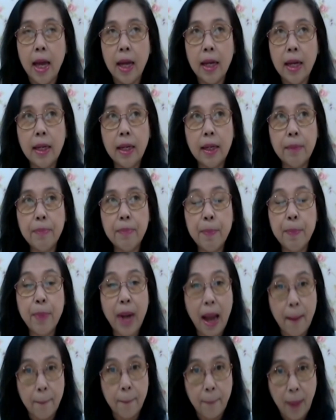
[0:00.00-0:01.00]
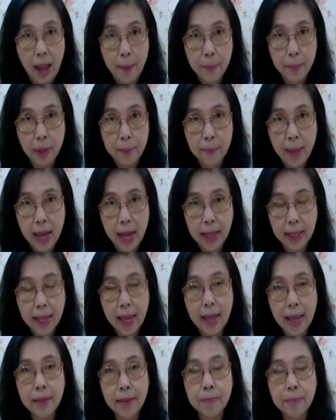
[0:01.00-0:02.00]
uh, beberapa memang
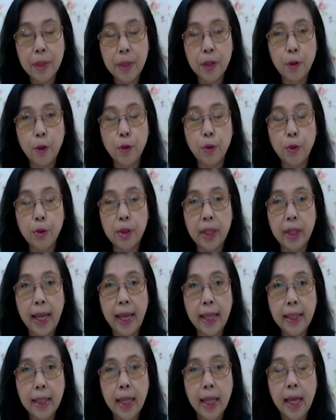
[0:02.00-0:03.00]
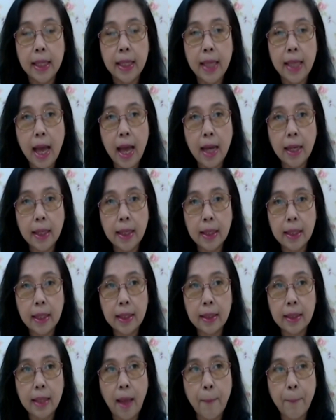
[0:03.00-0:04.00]
ya mikronutrien yang
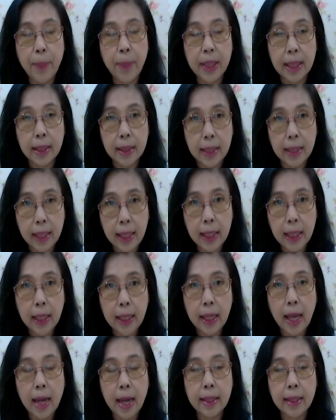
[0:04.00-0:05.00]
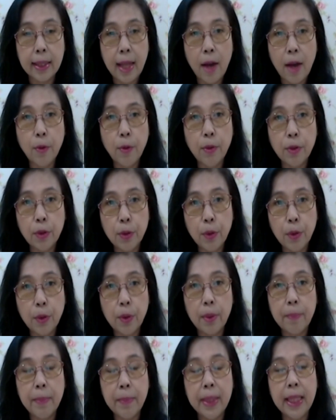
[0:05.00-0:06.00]
kita penting karena untuk
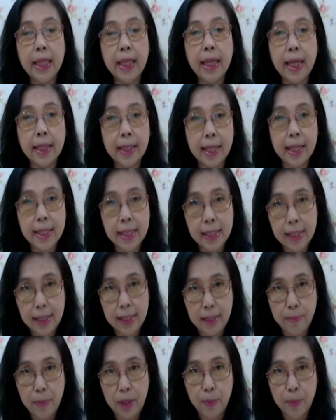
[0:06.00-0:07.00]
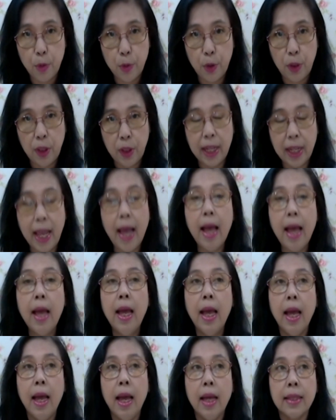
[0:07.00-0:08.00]
meningkatkan sistem imun ya.
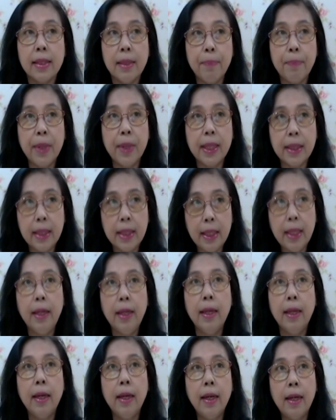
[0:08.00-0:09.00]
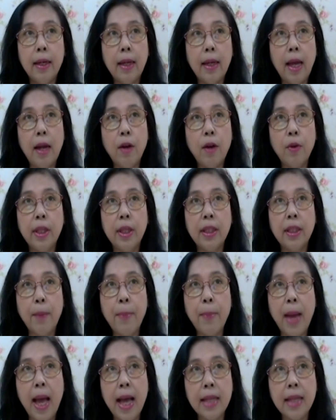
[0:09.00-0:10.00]
Seperti uh, kalau kita
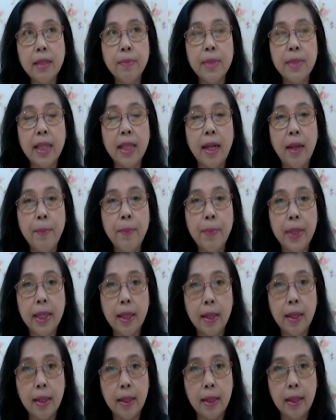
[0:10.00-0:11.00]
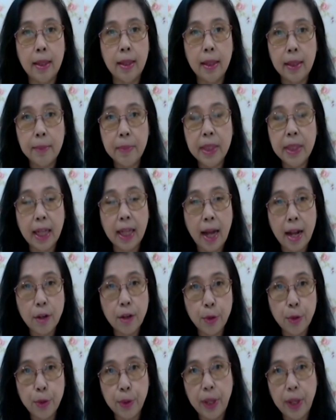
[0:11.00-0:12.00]
bahas misalnya uh,
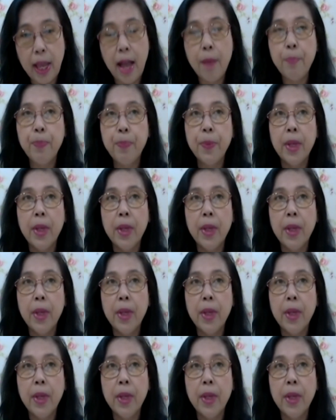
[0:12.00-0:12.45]
mineral dulu ya,